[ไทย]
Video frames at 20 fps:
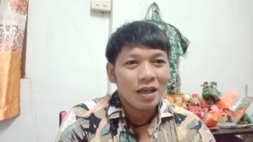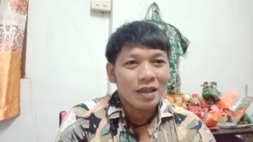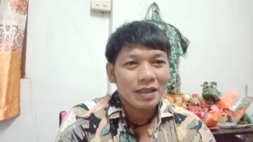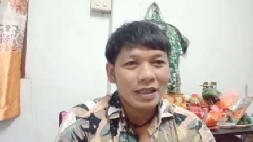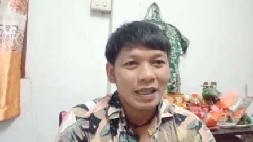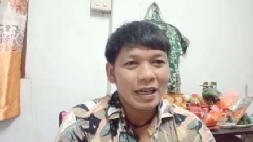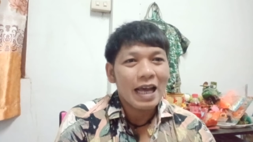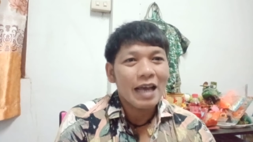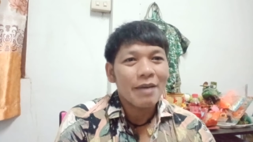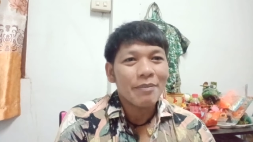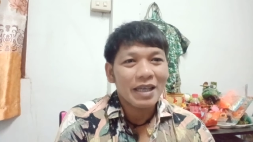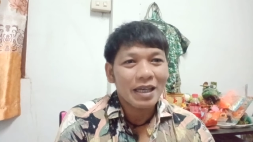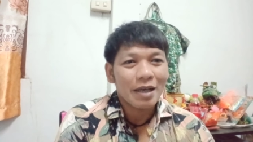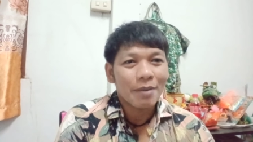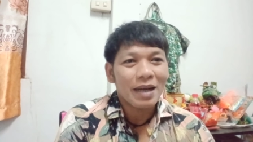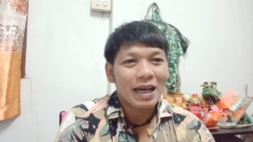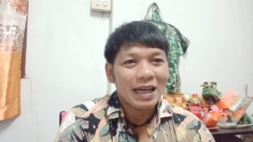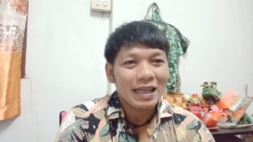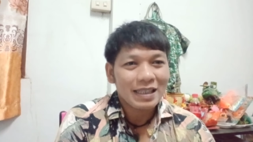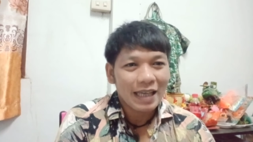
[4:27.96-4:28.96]
จะได้มี
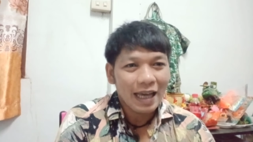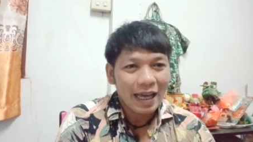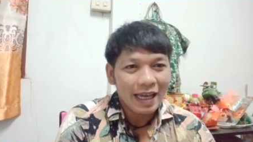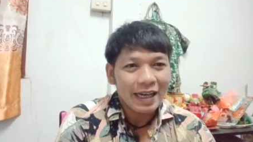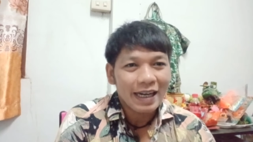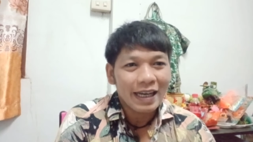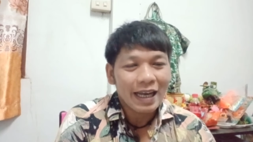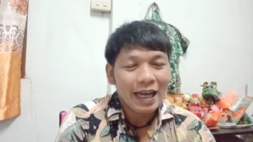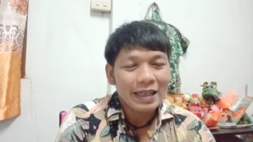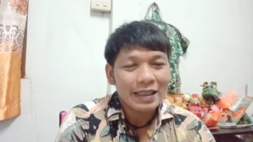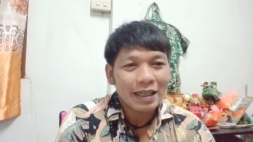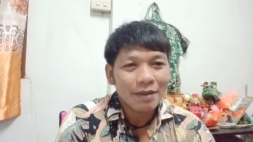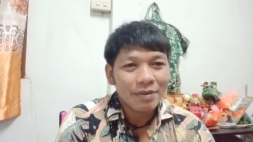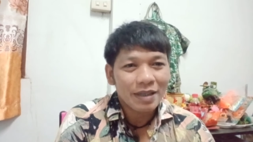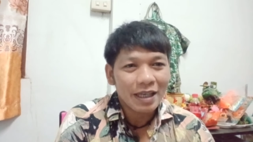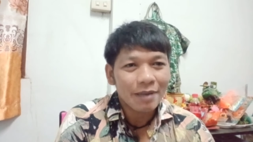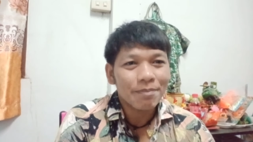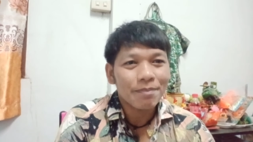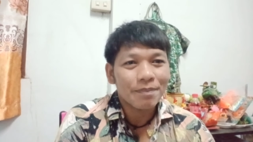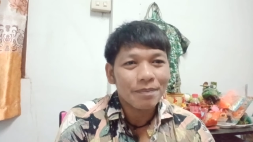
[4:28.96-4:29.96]
กำลังใจในการ
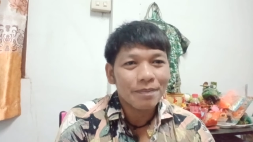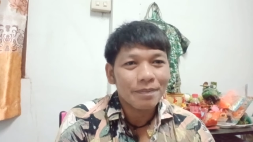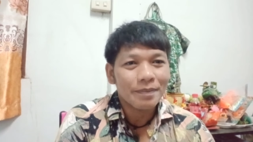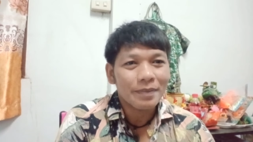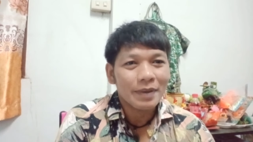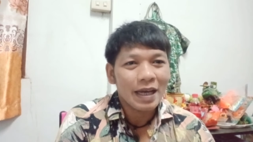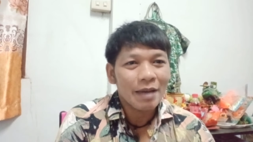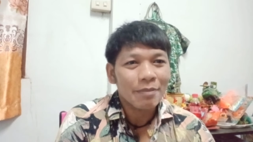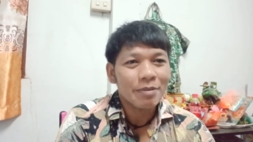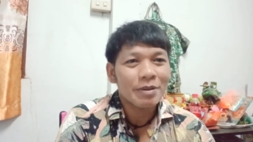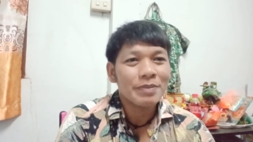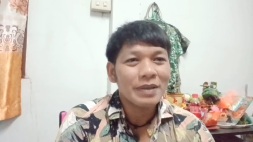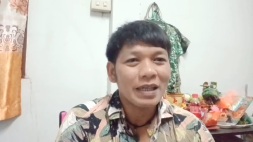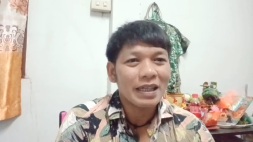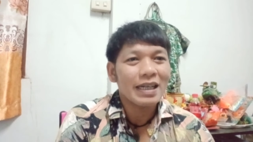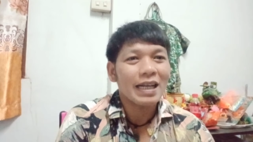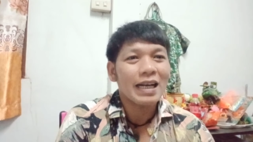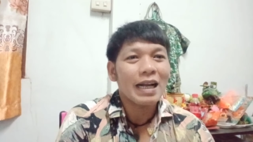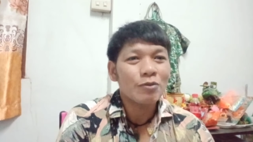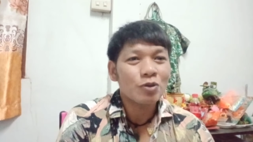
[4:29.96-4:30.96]
ทำคลิปให้เพื่อ
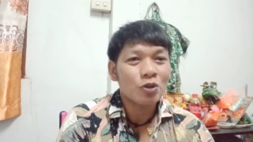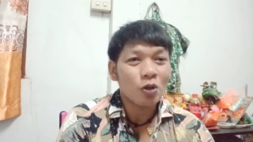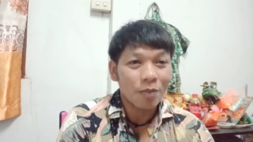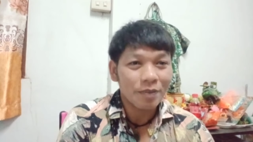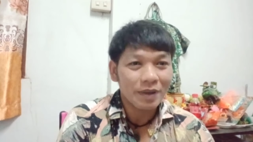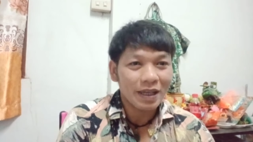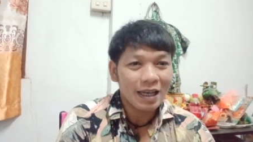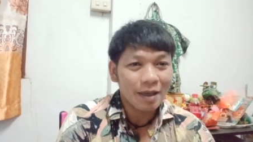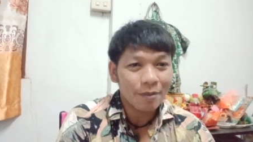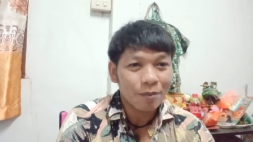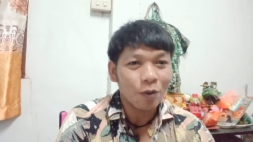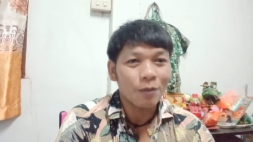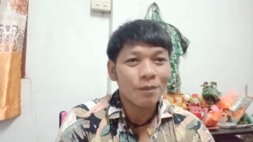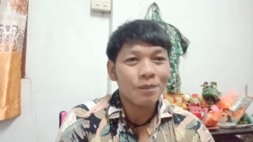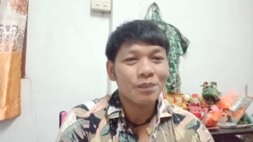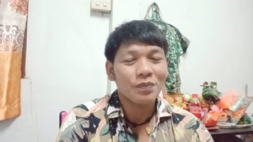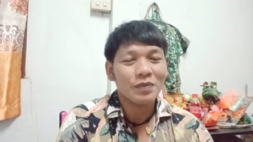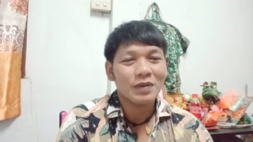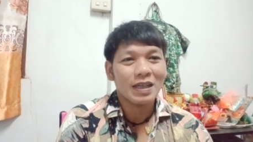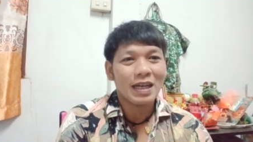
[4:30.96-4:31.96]
นๆได้รับชมนะครับ ผม
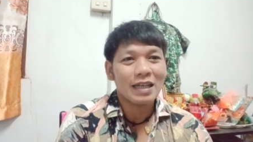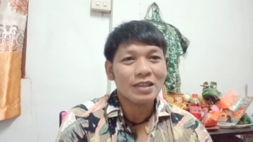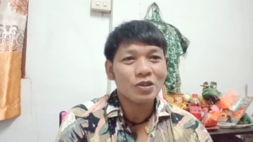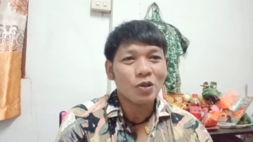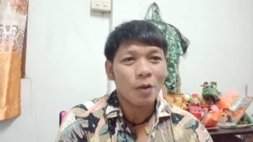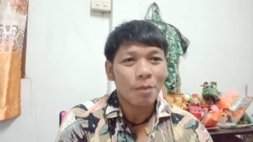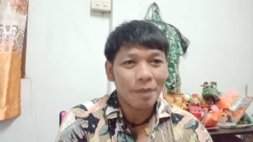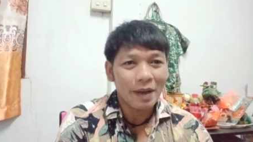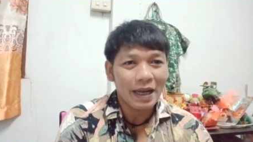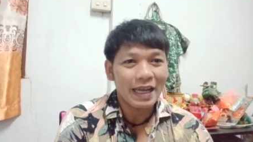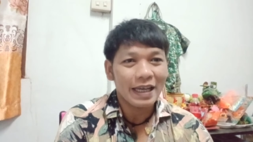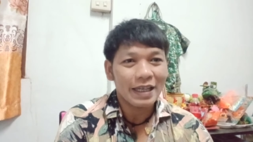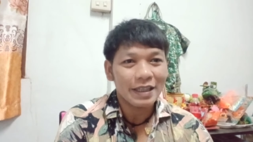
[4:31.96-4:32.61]
ครั้งต่อไป